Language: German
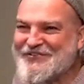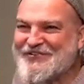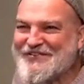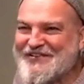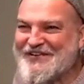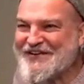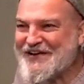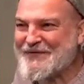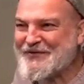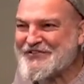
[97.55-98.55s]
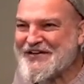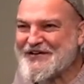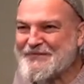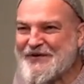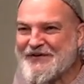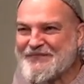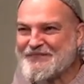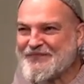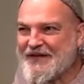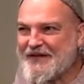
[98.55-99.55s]
Und, äh, aber ich denke mir,
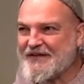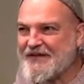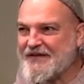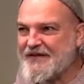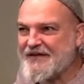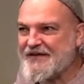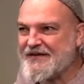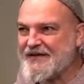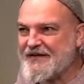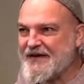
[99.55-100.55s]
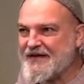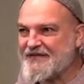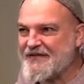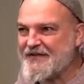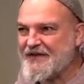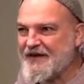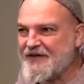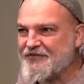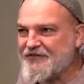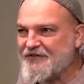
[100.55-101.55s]
äh, die,
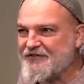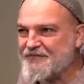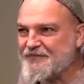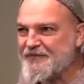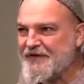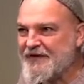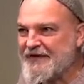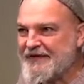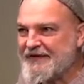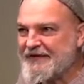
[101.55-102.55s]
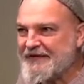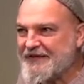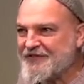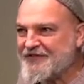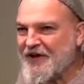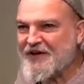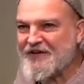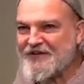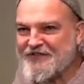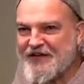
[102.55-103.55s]
aus diesem äh,
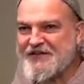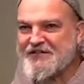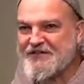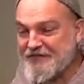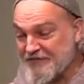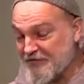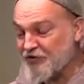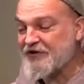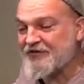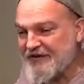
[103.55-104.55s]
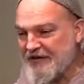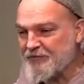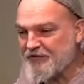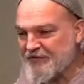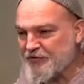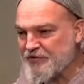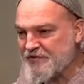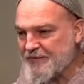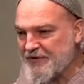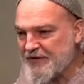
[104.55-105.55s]
Sarg ist echt ein Ort des Lebens geworden,
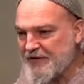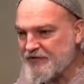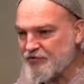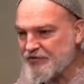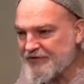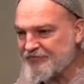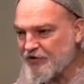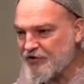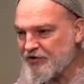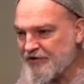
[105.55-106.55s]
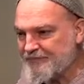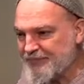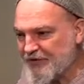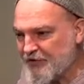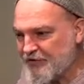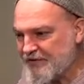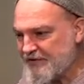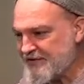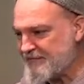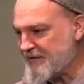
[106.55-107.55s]
der Begegnung, der Freude.
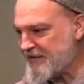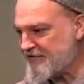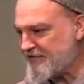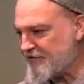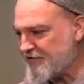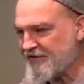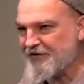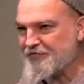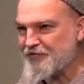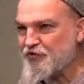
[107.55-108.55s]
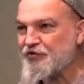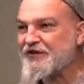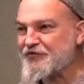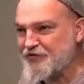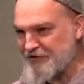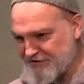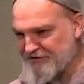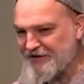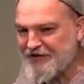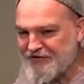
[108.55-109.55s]
Und ich bin jetzt sehr, sehr froh, dass du
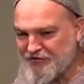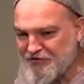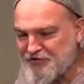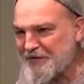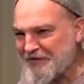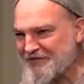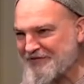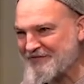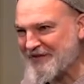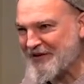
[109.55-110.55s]
jetzt zu uns sprichst.